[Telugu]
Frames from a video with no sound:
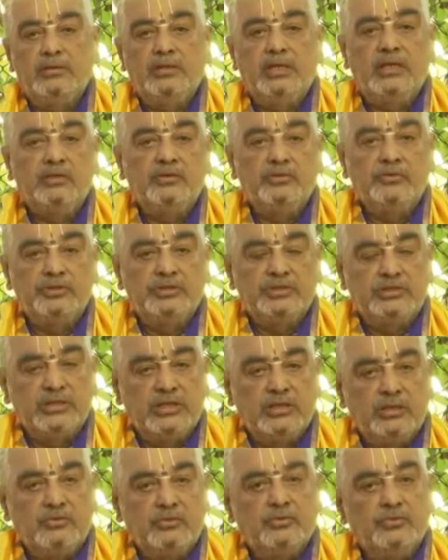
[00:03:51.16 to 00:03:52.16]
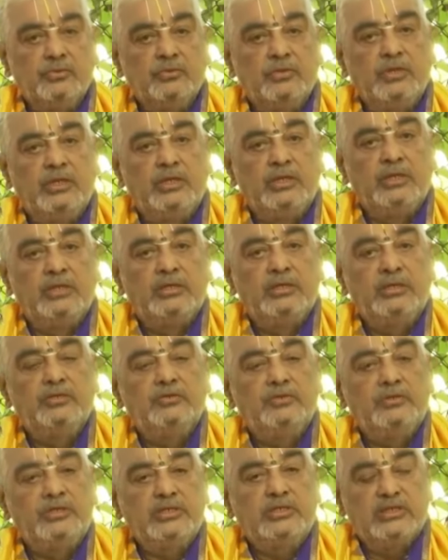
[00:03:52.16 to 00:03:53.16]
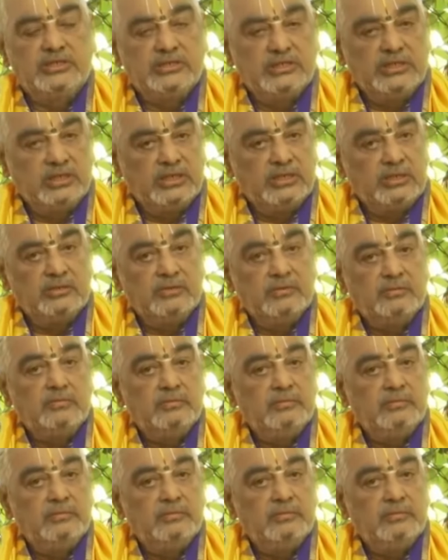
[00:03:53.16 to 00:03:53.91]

దాని గురించి నాకు ఎటువంటి కష్టం లేదు